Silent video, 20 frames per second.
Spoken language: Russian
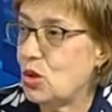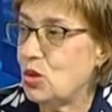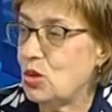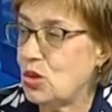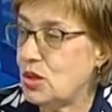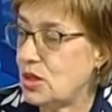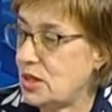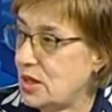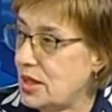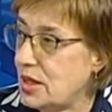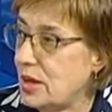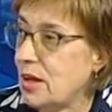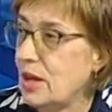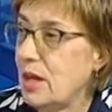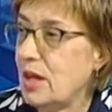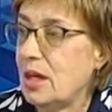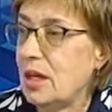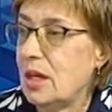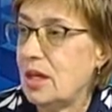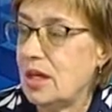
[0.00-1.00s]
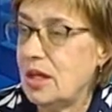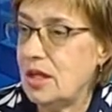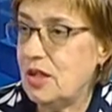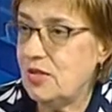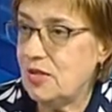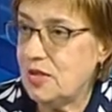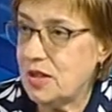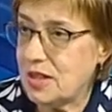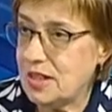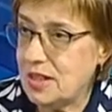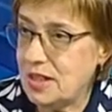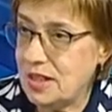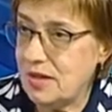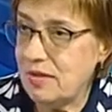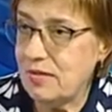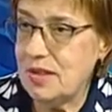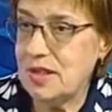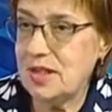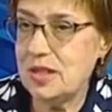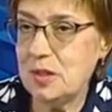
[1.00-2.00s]
То есть те
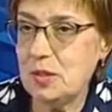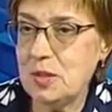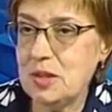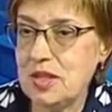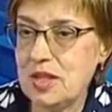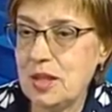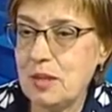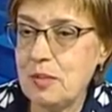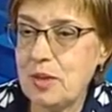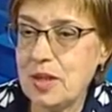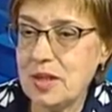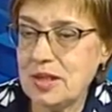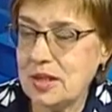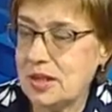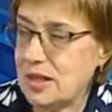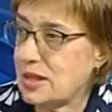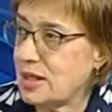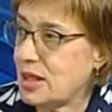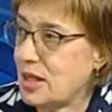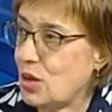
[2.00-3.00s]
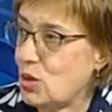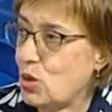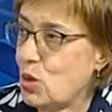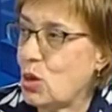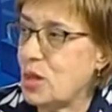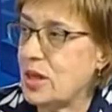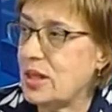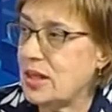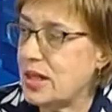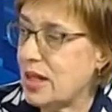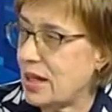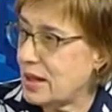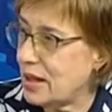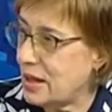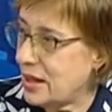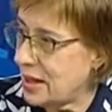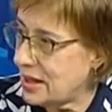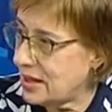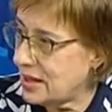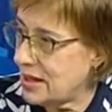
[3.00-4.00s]
эффективность и безопасность которых
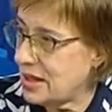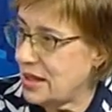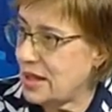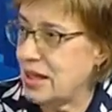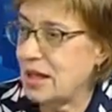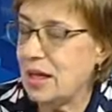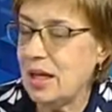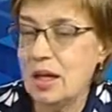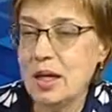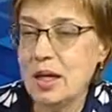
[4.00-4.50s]
доказана